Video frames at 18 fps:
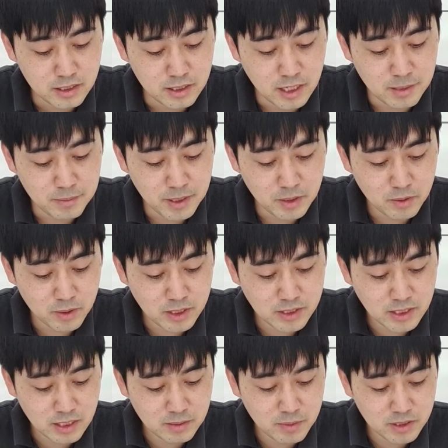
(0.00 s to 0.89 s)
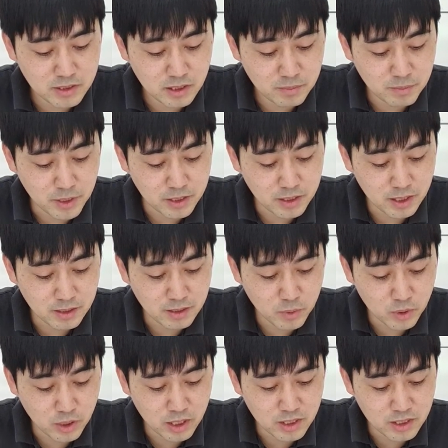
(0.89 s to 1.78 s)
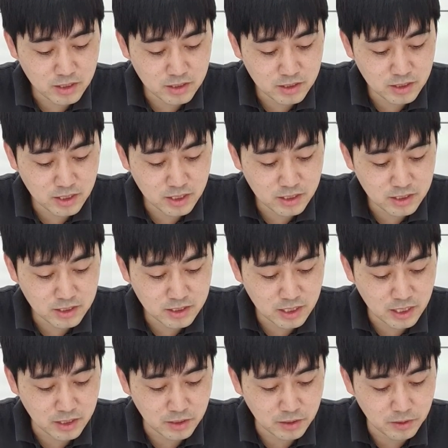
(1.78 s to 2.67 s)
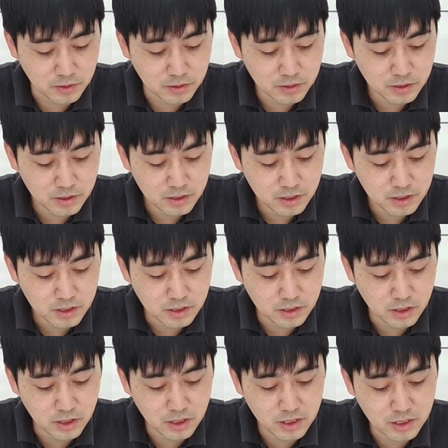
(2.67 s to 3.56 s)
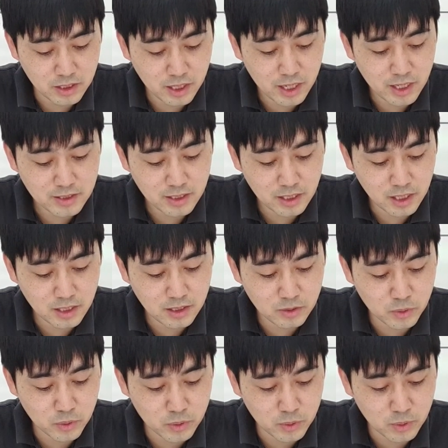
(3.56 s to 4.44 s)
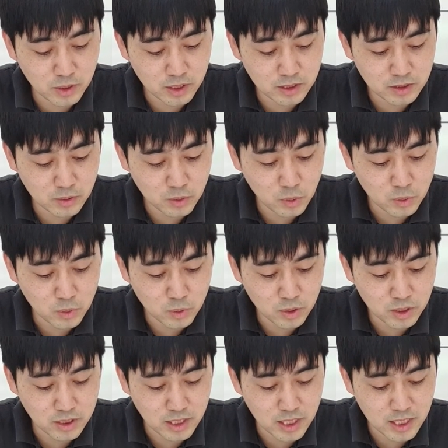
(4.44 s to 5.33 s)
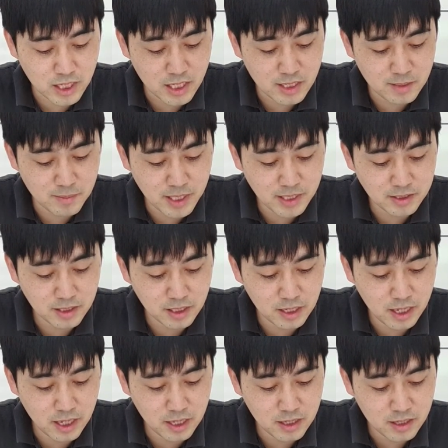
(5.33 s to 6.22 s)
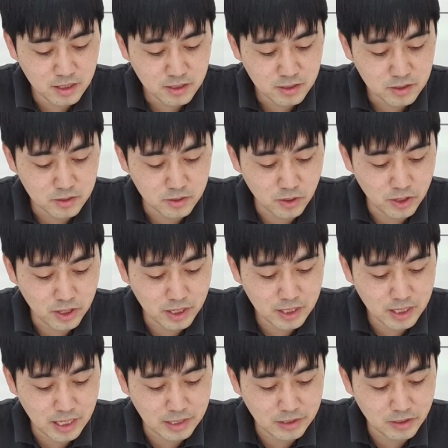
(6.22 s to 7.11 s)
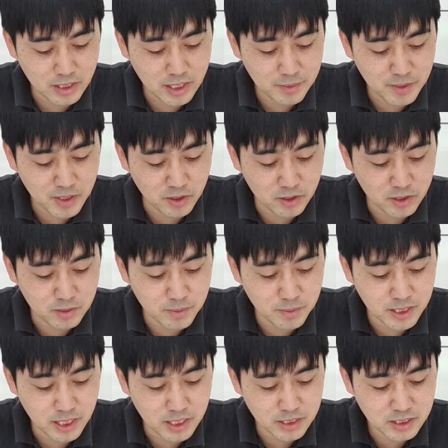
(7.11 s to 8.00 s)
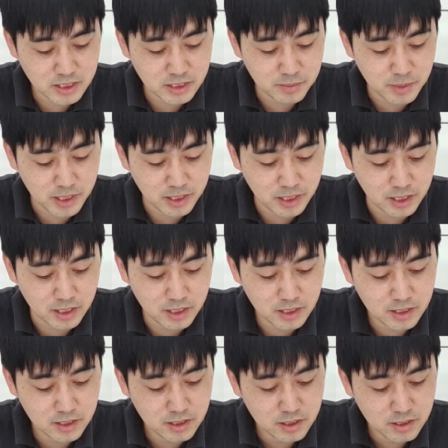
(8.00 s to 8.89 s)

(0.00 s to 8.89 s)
레바논에 살면서 백향목에 깃들이는 자여 여인이 해산하는 고통 같은 고통이 내게 임할 때에 너의 가련함이 얼마나 심하랴